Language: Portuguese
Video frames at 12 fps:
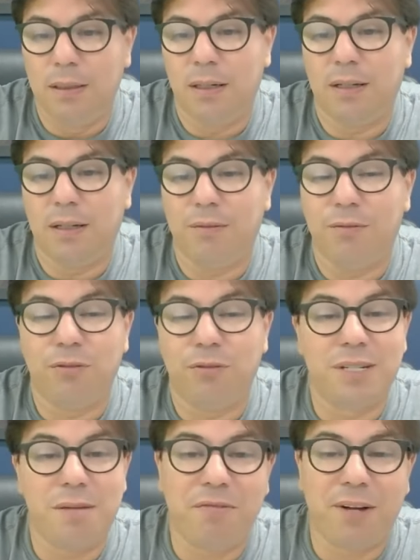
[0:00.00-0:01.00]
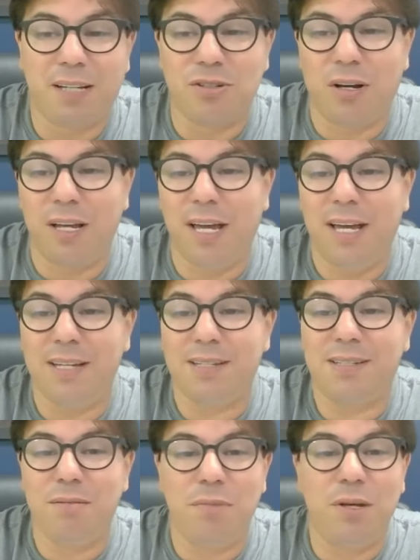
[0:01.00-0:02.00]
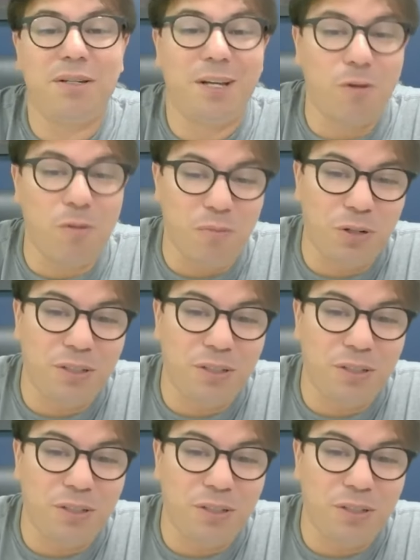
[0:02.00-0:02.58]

Que você me falasse, esse meio tem